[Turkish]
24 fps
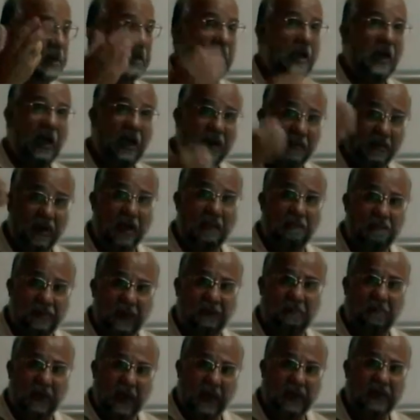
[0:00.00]
Hem
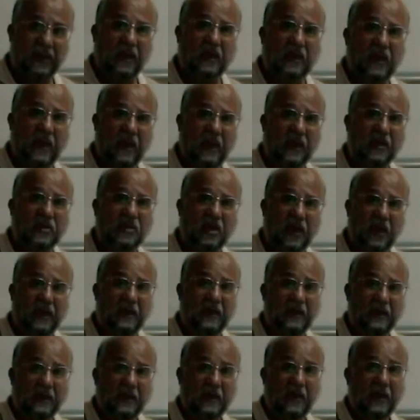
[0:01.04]
Rabbin baki kalacağı
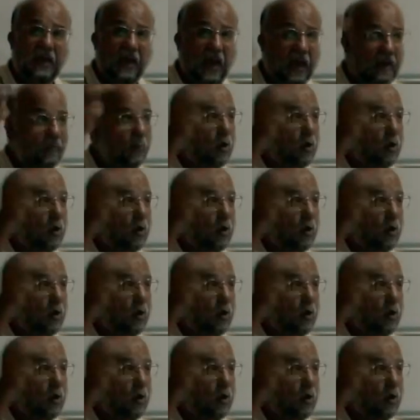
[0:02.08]
hem